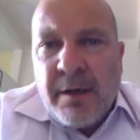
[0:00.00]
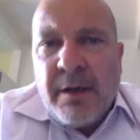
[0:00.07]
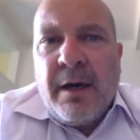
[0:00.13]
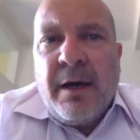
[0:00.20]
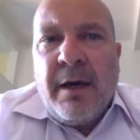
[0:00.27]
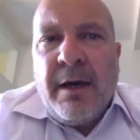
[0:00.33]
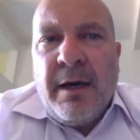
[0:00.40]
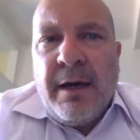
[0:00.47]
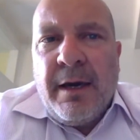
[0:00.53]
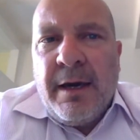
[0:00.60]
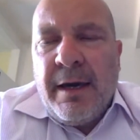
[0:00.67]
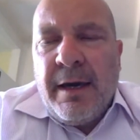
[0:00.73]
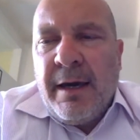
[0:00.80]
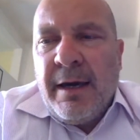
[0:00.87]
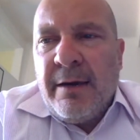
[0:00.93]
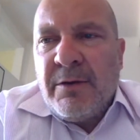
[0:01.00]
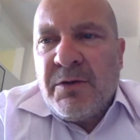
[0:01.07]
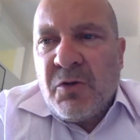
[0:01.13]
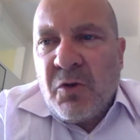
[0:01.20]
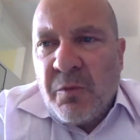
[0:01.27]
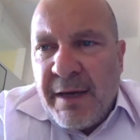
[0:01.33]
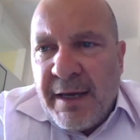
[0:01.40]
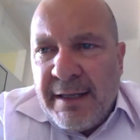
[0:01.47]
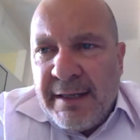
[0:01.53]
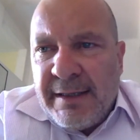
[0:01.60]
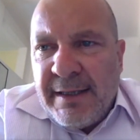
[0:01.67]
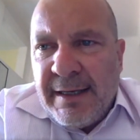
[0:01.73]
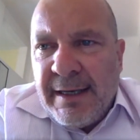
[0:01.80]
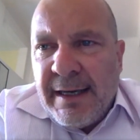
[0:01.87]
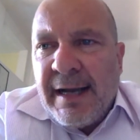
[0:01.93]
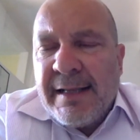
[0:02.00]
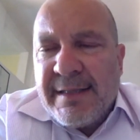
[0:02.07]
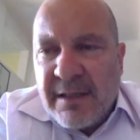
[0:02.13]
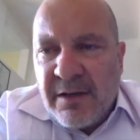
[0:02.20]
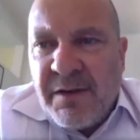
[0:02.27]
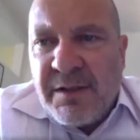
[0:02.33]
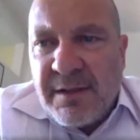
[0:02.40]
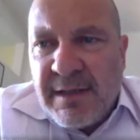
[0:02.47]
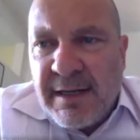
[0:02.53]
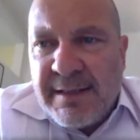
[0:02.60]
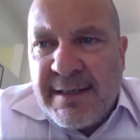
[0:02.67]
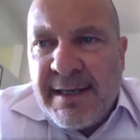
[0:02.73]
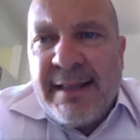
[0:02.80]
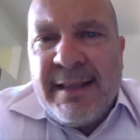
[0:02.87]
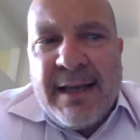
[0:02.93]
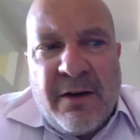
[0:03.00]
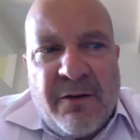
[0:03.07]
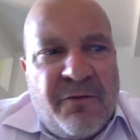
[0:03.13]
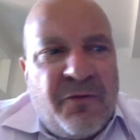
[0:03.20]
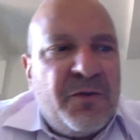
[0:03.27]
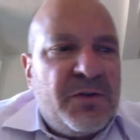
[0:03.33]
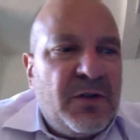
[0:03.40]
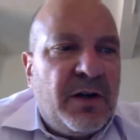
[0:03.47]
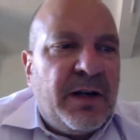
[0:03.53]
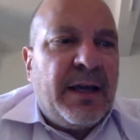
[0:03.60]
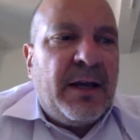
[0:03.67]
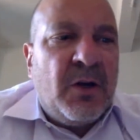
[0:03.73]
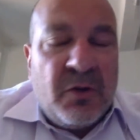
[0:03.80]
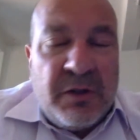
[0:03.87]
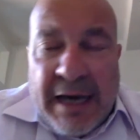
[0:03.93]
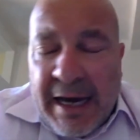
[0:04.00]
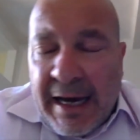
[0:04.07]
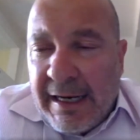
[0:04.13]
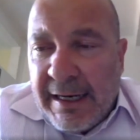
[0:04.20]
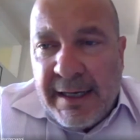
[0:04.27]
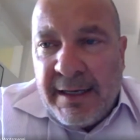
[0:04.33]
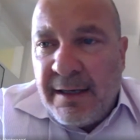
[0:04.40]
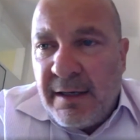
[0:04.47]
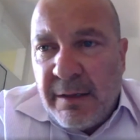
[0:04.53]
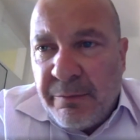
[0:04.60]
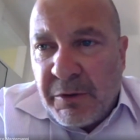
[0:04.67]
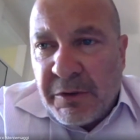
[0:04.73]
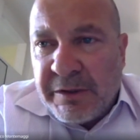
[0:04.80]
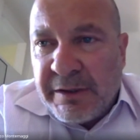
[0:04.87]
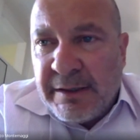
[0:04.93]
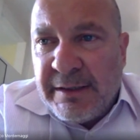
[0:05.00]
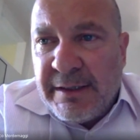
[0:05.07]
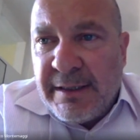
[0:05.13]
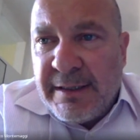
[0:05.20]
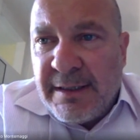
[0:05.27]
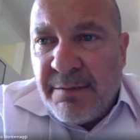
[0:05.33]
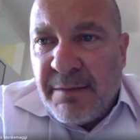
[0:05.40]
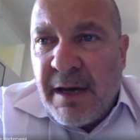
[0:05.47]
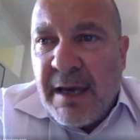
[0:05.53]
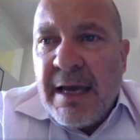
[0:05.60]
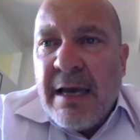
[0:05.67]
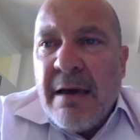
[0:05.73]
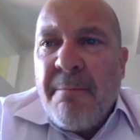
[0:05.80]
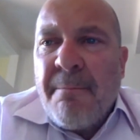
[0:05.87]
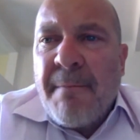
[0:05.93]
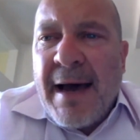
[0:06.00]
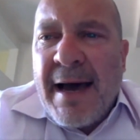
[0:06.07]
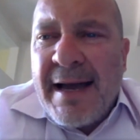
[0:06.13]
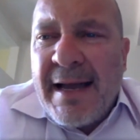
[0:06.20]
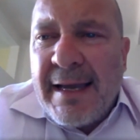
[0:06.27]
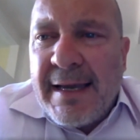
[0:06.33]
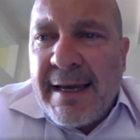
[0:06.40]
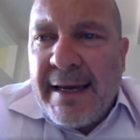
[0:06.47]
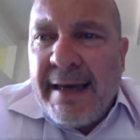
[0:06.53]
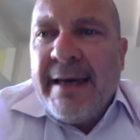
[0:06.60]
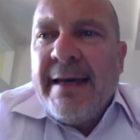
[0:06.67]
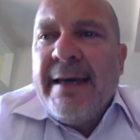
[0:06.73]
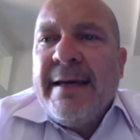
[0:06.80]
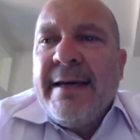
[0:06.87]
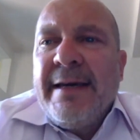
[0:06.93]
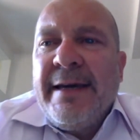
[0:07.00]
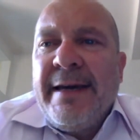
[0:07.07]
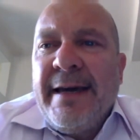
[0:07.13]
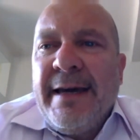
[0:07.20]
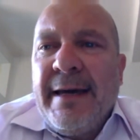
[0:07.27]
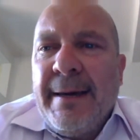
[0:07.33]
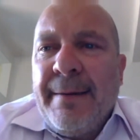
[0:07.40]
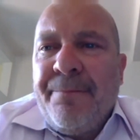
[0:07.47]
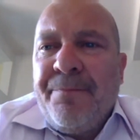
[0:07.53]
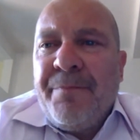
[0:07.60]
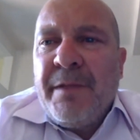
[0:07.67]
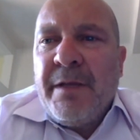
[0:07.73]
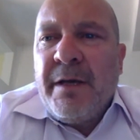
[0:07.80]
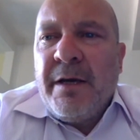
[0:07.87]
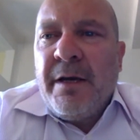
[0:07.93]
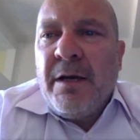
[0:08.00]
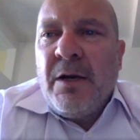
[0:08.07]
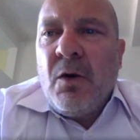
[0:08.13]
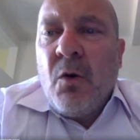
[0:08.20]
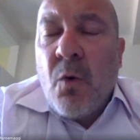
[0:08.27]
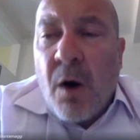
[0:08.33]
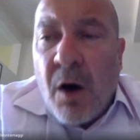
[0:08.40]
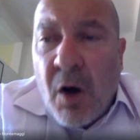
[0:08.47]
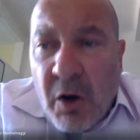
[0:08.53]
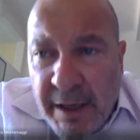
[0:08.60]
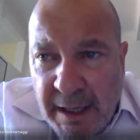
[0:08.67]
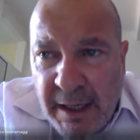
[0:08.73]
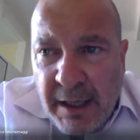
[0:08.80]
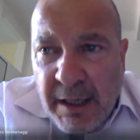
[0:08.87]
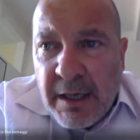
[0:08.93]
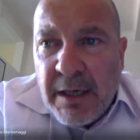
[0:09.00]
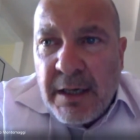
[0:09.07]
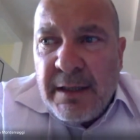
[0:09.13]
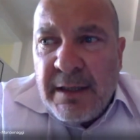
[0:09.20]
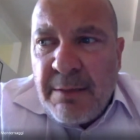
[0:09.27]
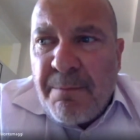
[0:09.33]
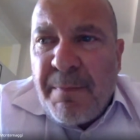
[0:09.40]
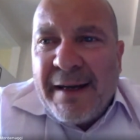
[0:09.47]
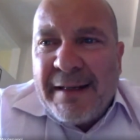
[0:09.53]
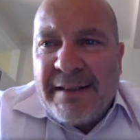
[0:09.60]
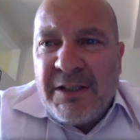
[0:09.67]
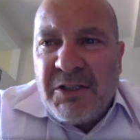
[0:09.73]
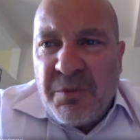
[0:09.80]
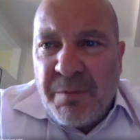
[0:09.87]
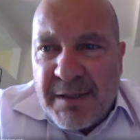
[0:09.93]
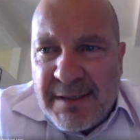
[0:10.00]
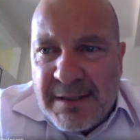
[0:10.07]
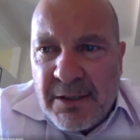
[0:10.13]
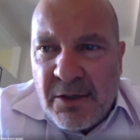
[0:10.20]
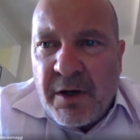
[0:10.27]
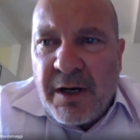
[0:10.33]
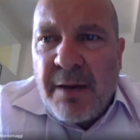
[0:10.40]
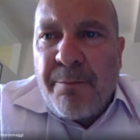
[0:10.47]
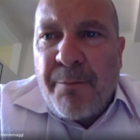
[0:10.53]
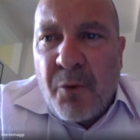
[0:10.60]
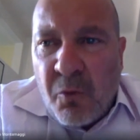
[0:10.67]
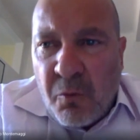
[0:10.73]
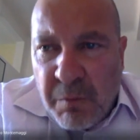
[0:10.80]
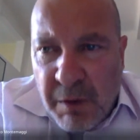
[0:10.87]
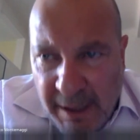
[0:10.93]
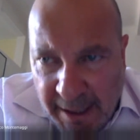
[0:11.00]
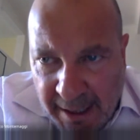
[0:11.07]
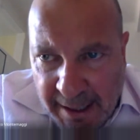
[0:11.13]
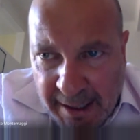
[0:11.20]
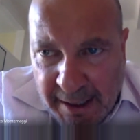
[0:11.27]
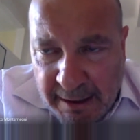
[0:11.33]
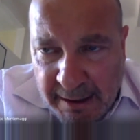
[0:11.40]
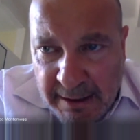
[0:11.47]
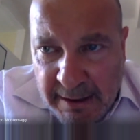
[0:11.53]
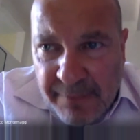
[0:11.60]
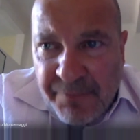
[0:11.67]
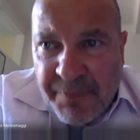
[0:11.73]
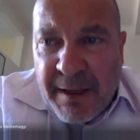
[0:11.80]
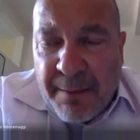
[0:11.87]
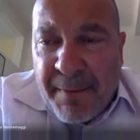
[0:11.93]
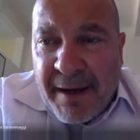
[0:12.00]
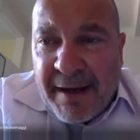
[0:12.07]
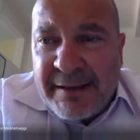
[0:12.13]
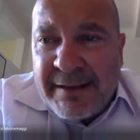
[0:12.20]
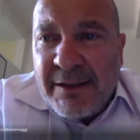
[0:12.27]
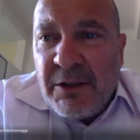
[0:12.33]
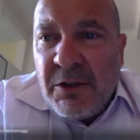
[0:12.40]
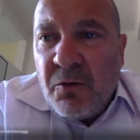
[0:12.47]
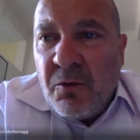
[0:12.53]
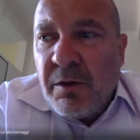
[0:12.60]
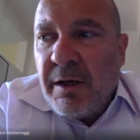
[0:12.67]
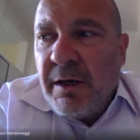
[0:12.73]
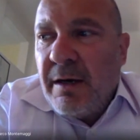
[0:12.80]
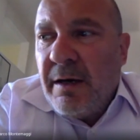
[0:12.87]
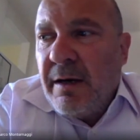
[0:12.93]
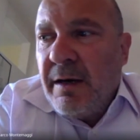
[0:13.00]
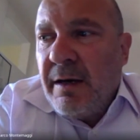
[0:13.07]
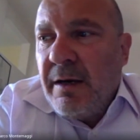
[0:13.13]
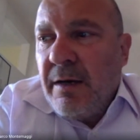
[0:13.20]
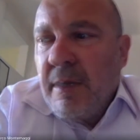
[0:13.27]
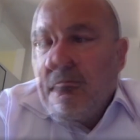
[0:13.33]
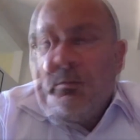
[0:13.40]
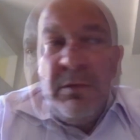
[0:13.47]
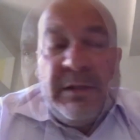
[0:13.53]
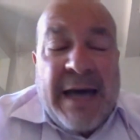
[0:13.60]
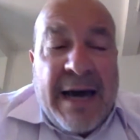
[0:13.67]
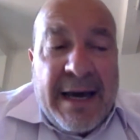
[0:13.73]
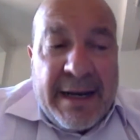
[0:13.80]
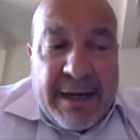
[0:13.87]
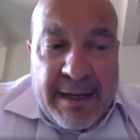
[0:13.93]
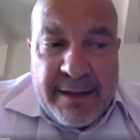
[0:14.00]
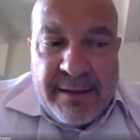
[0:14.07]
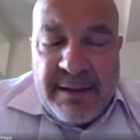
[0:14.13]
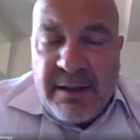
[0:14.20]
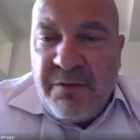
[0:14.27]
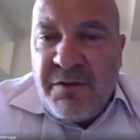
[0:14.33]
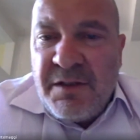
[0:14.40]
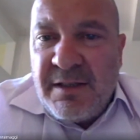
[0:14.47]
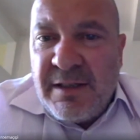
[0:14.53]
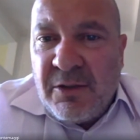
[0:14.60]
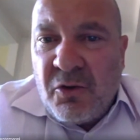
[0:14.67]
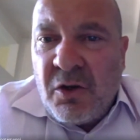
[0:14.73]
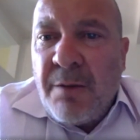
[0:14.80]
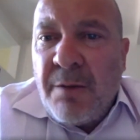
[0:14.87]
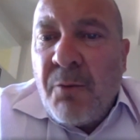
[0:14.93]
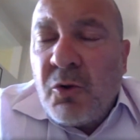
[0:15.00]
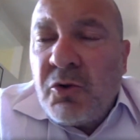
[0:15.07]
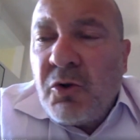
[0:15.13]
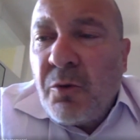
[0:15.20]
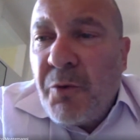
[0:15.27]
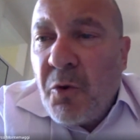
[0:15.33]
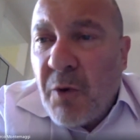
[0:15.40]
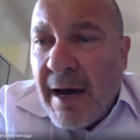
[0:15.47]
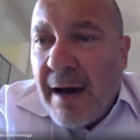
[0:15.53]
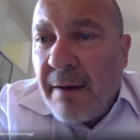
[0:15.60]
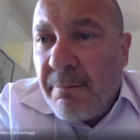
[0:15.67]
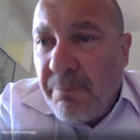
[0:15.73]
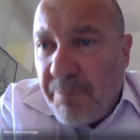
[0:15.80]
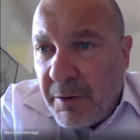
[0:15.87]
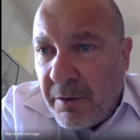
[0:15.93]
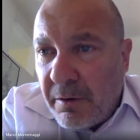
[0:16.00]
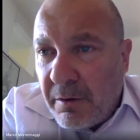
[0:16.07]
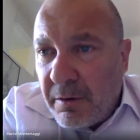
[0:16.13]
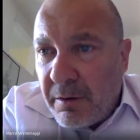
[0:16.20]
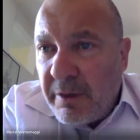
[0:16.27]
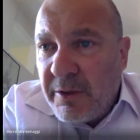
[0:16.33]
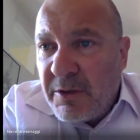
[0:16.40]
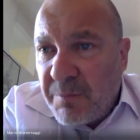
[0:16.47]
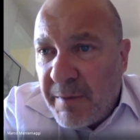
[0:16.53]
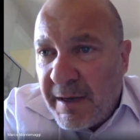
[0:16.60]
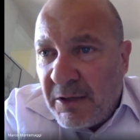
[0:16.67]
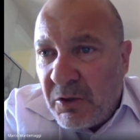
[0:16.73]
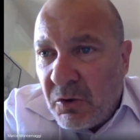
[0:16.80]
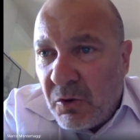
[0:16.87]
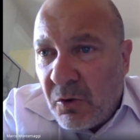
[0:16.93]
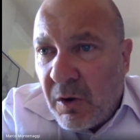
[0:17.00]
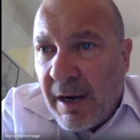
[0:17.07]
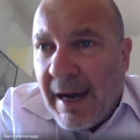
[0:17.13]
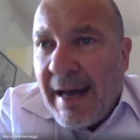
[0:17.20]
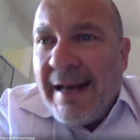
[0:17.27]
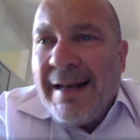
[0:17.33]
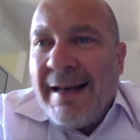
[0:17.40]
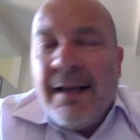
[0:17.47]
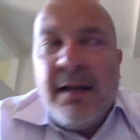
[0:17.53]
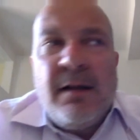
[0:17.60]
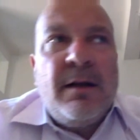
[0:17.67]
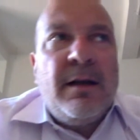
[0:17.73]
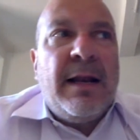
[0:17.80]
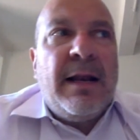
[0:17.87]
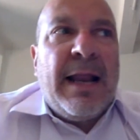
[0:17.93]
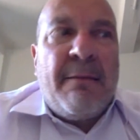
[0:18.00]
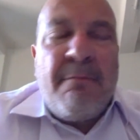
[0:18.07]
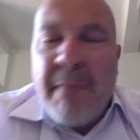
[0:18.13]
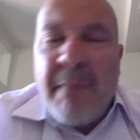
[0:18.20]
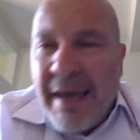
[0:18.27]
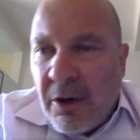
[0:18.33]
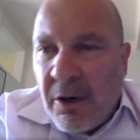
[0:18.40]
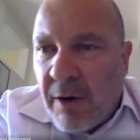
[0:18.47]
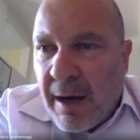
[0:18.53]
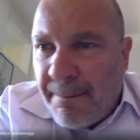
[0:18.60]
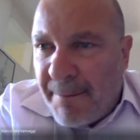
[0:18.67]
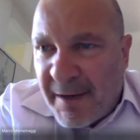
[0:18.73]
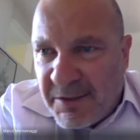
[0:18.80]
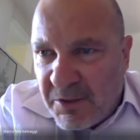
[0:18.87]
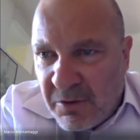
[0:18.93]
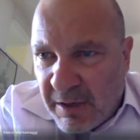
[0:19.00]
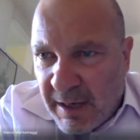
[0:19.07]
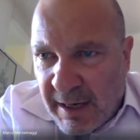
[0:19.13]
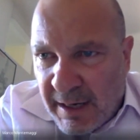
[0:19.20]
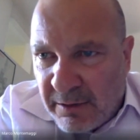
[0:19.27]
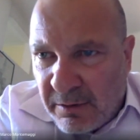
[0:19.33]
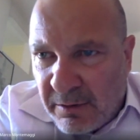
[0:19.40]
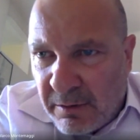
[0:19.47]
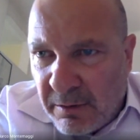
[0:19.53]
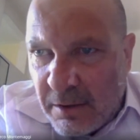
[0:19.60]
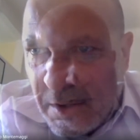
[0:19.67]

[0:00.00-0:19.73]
eh, strumenti al servizio dell'azienda, funzione nodale importantissima, ma anche ehm, luoghi di partecipazione pubblica da parte di un eh, target di visitatori molto più ampio rispetto al, al mero appassionato.